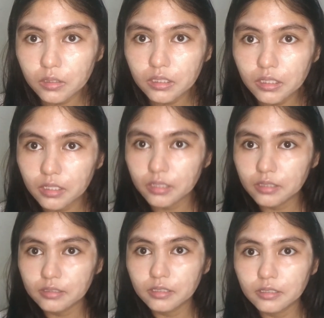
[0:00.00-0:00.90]
kita lihat
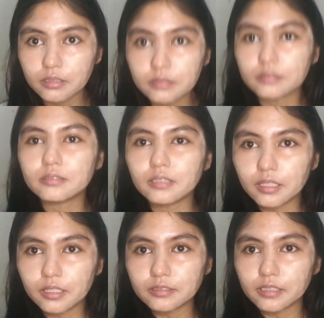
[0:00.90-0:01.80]
uh, di
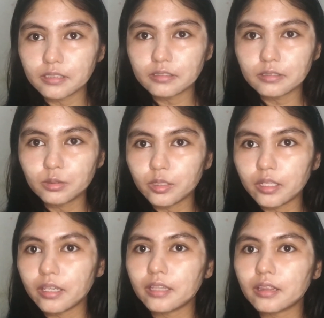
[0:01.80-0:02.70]
dunia
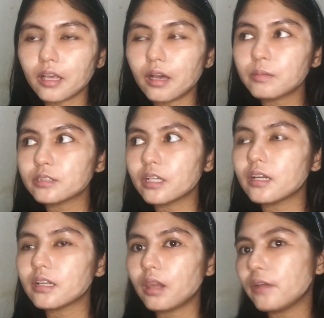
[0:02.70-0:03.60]
nyata maksudnya real
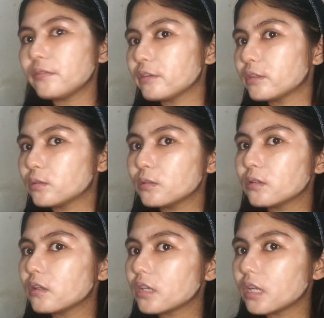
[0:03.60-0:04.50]
life gitu
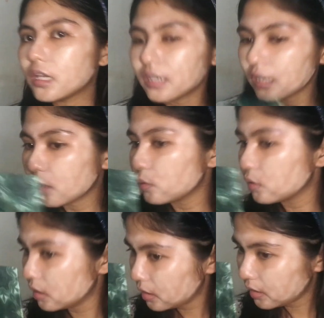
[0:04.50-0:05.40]
kalau dari aku
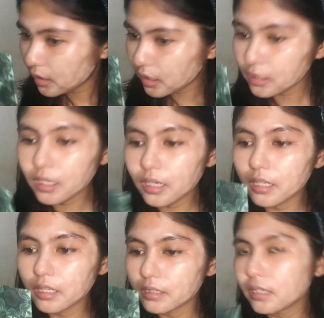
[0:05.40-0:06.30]
ini
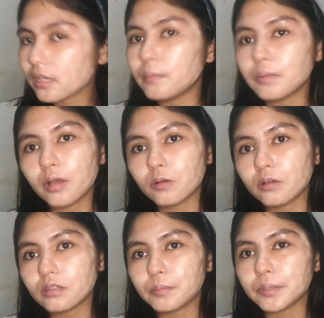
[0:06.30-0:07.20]
kelihatan nggak belang loh
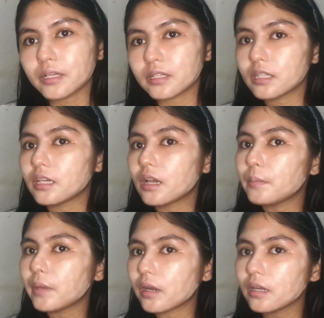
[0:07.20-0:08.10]
tapi karena di
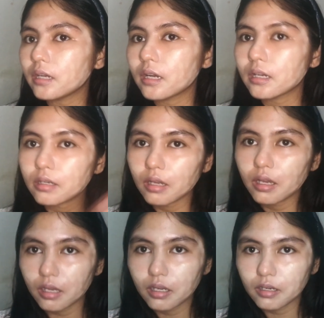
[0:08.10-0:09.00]
kamera dengan uh,
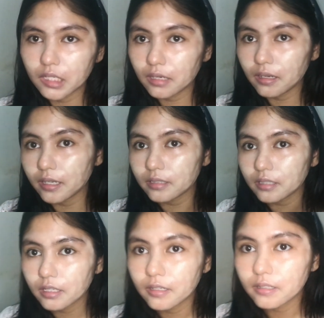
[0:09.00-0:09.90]
ring light
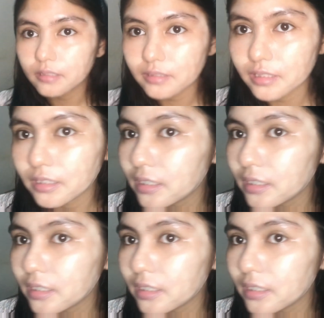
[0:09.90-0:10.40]
jadi dia